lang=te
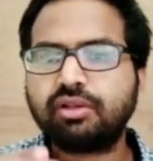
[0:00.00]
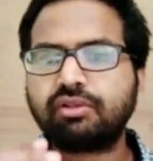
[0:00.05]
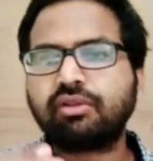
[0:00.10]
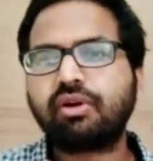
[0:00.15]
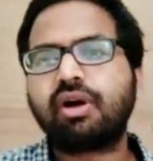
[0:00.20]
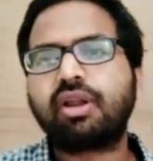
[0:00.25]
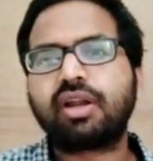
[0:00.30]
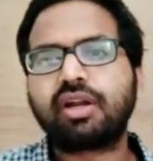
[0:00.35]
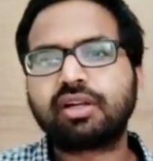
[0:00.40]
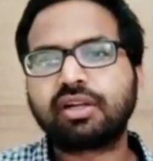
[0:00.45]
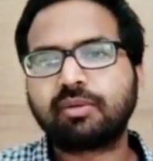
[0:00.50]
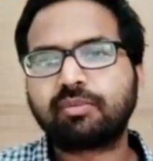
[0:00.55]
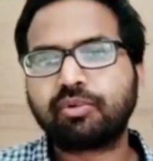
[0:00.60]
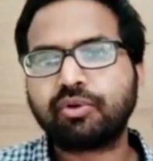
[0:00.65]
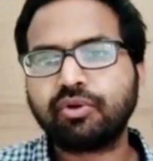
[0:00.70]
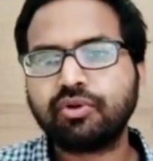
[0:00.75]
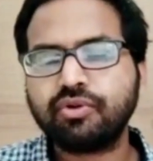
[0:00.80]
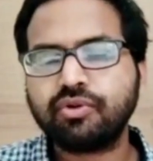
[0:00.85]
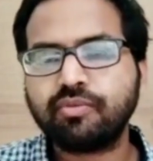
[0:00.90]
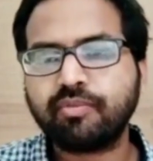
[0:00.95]
సో
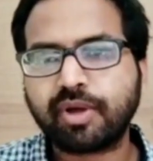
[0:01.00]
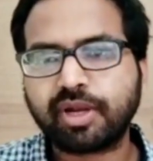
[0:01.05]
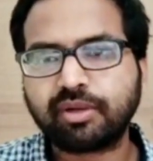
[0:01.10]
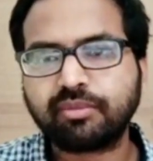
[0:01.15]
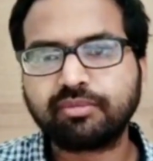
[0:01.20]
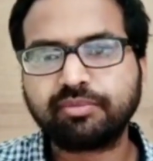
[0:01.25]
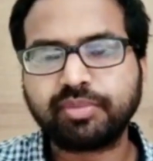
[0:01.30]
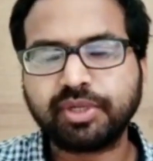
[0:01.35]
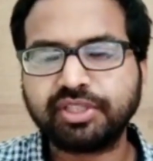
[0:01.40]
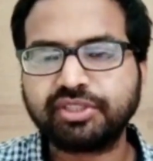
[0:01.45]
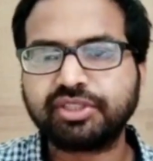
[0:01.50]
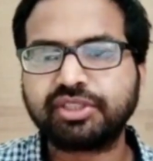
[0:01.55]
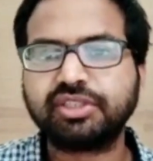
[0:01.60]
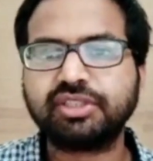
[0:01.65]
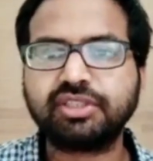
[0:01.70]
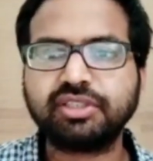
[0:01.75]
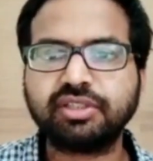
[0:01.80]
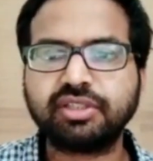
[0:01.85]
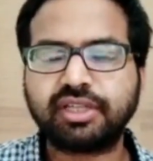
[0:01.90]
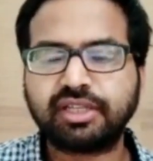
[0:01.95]
అలాంటప్పుడు మనం
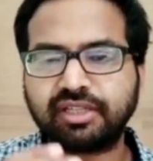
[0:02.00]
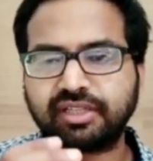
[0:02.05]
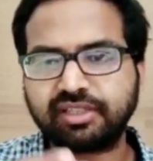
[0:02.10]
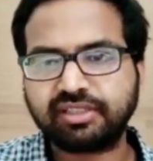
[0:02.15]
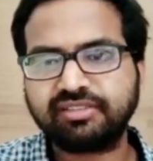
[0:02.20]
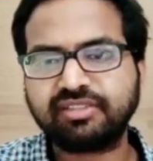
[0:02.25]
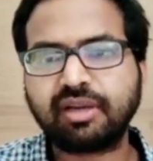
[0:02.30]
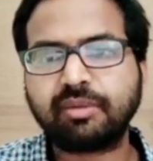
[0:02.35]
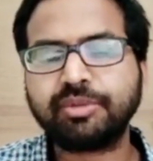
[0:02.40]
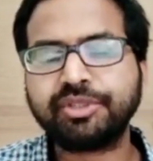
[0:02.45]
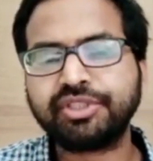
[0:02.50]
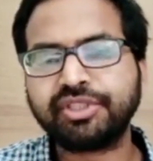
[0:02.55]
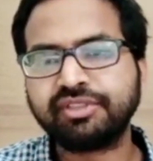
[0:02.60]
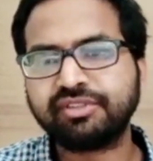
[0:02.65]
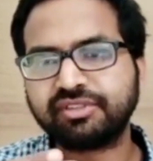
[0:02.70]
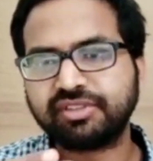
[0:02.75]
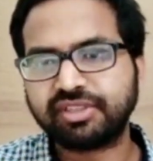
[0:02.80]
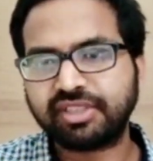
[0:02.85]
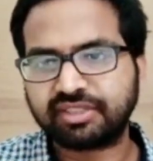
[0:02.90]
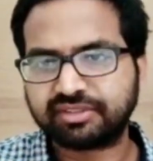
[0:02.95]
పేషెంట్ ఎగ్జామిన్
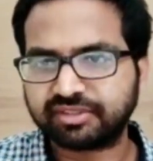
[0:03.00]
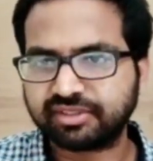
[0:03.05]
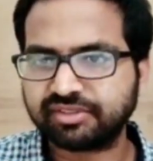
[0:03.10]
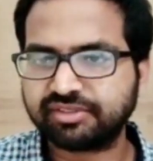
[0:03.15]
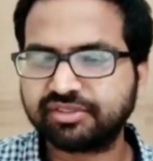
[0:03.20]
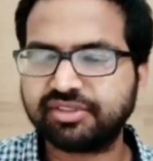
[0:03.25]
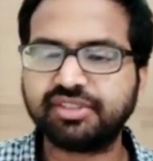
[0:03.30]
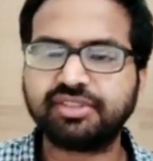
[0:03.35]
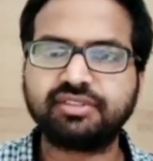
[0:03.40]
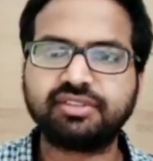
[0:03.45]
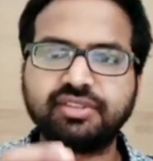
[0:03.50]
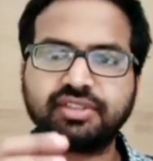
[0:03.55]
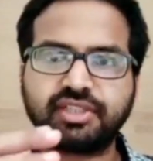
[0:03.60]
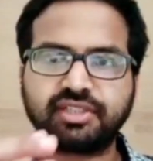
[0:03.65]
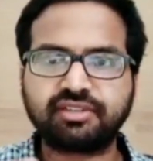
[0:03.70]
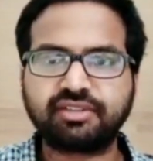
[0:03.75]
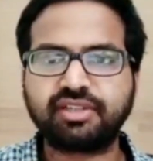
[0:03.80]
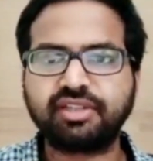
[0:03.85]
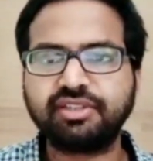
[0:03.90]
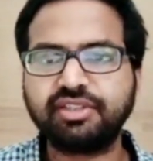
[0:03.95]
చేసి అసెస్ చేసి
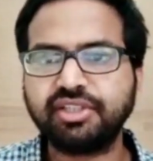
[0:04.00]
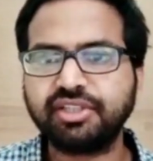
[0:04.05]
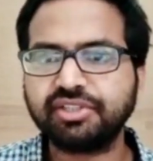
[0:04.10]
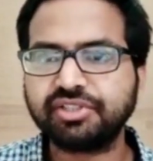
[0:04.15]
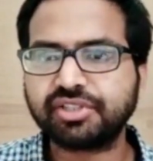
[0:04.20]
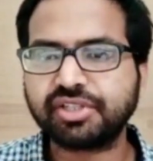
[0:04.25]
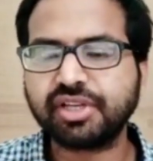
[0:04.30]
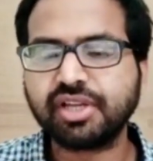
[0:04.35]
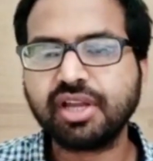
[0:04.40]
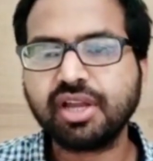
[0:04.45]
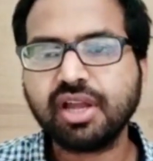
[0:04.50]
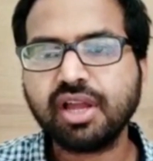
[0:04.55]
ఎక్స్రే తీయించి